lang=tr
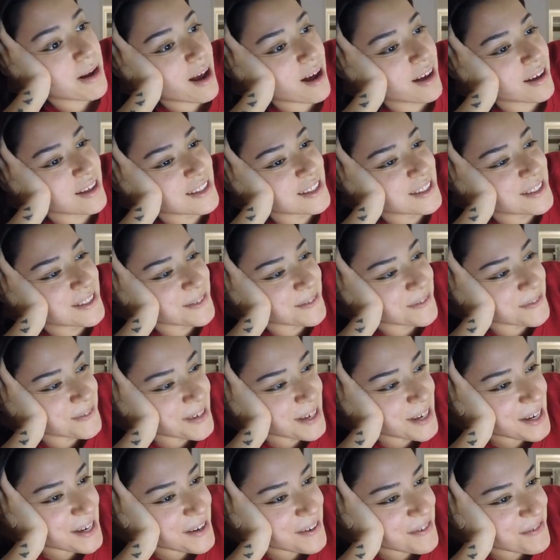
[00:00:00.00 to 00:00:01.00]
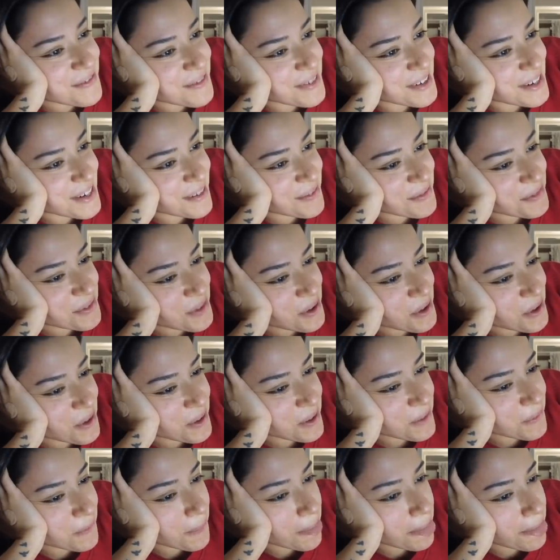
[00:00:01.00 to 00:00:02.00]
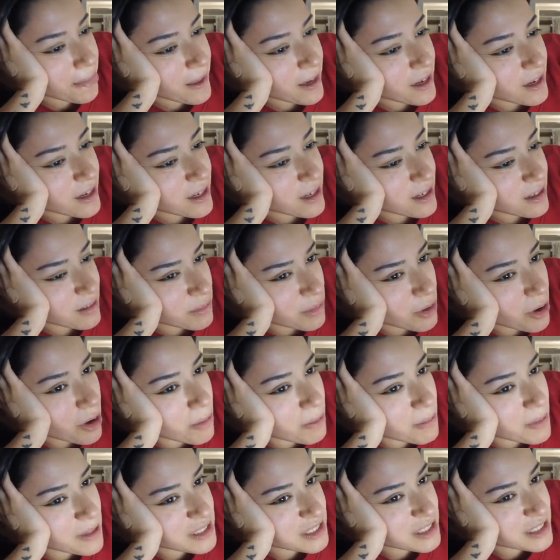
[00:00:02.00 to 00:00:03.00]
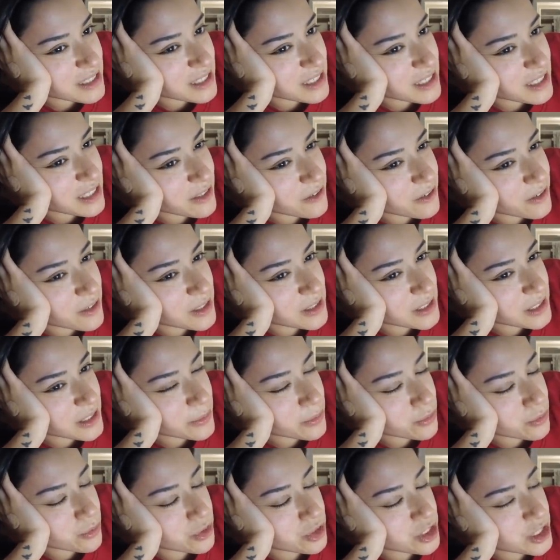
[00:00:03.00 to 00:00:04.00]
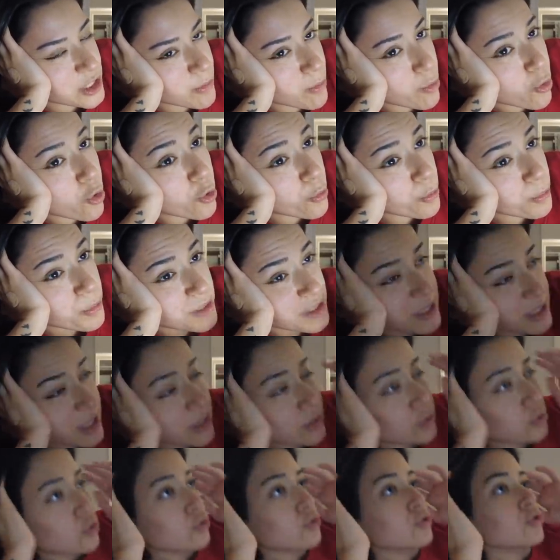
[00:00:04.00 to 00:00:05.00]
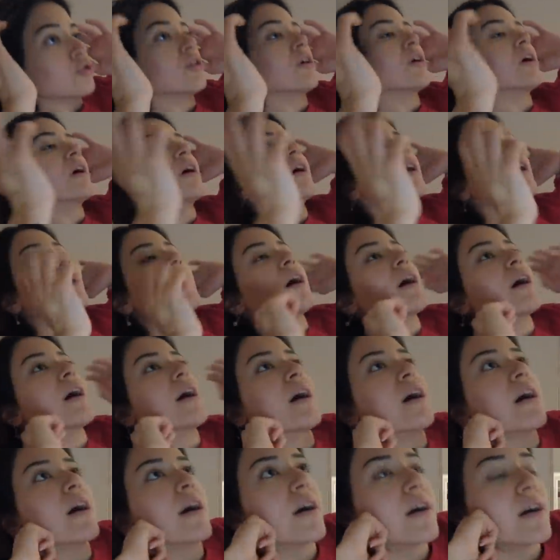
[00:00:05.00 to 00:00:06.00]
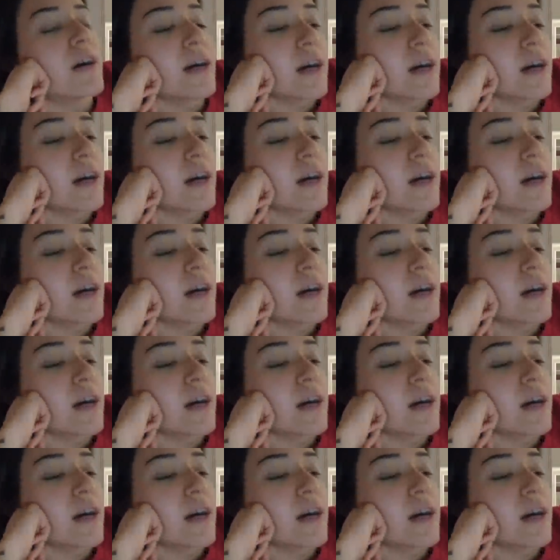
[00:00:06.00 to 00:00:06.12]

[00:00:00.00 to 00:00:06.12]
lazım. Bağımlı oldum. 15 dakika falan izleyip uyuyacağım. 11 saat çünkü e,